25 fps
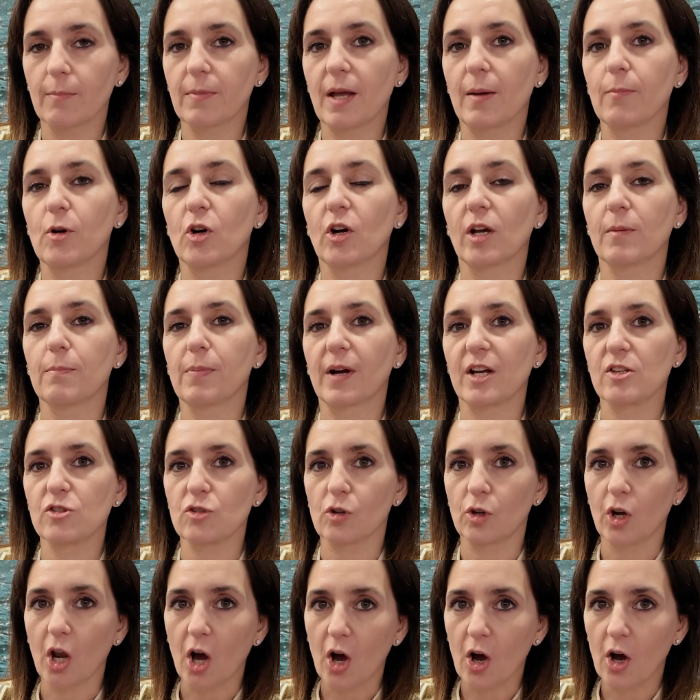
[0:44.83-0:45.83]
Abbiamo
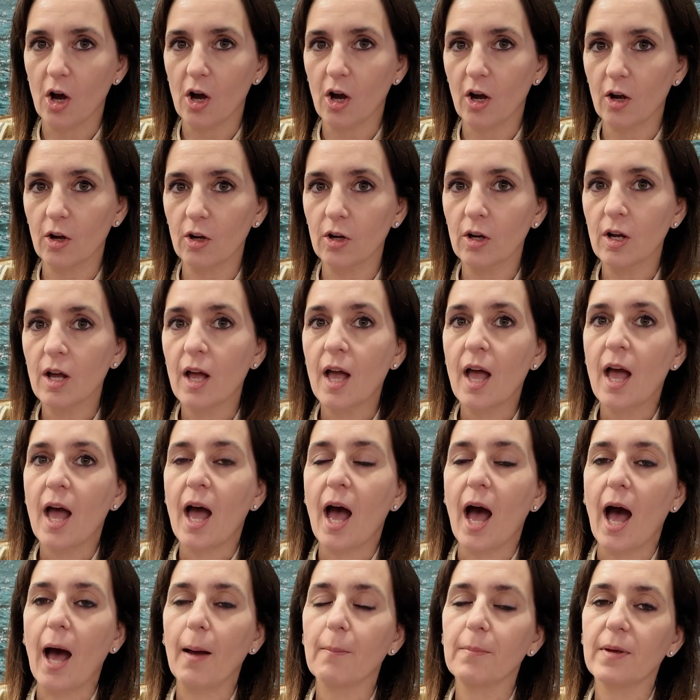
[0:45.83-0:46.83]
ripreso l'oro,
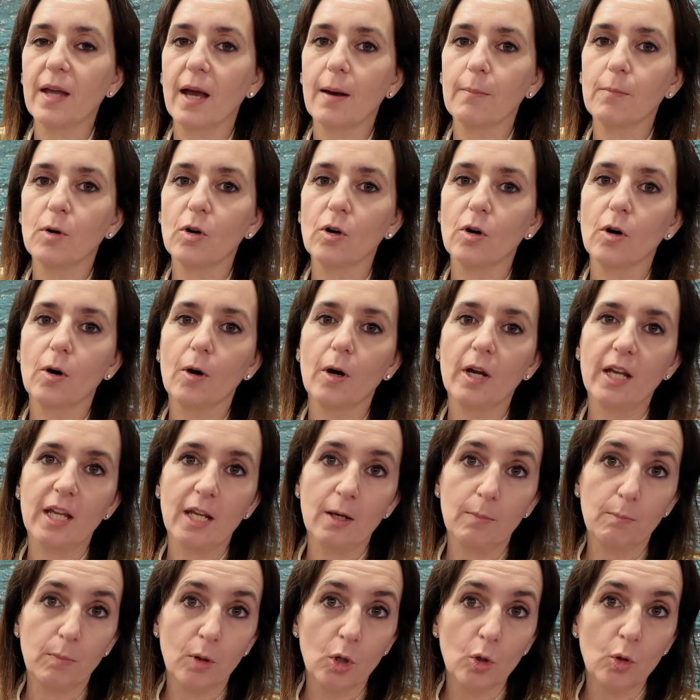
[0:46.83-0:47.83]
abbiamo
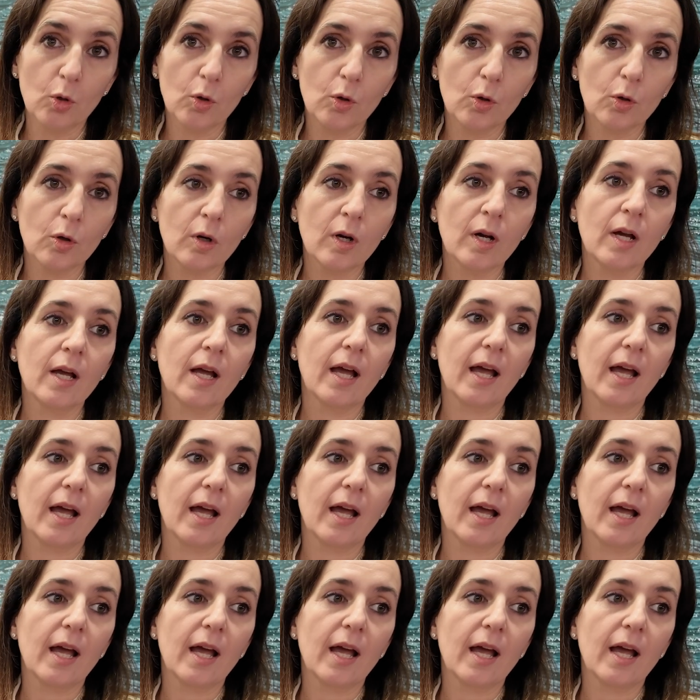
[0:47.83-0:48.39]
il blu,